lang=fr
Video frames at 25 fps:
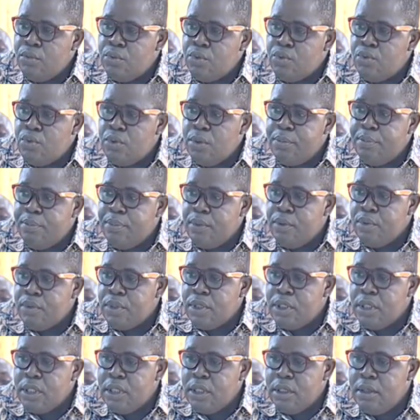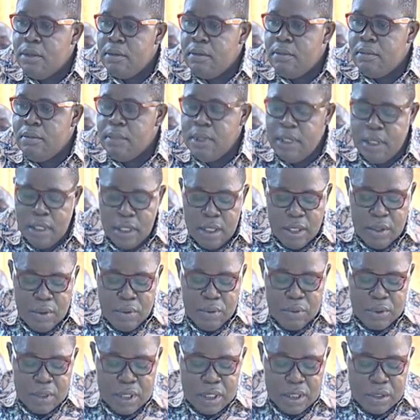je me suis posé mille et
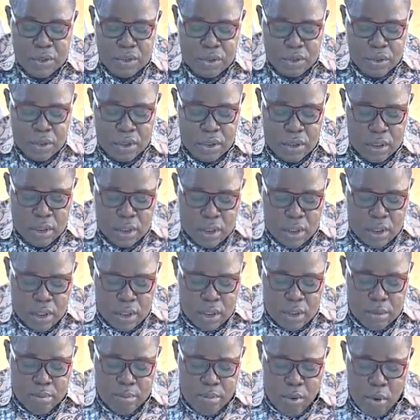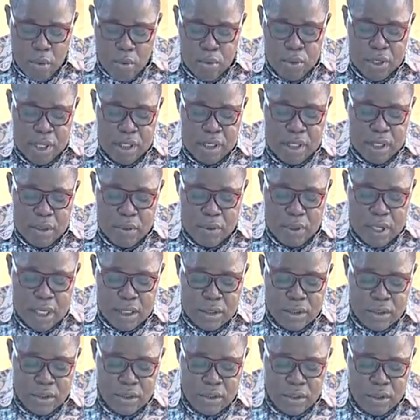une questions, beaucoup
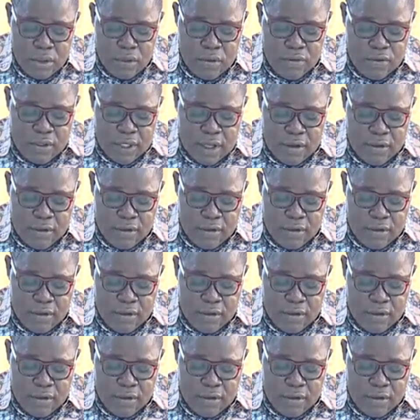d'interrogations.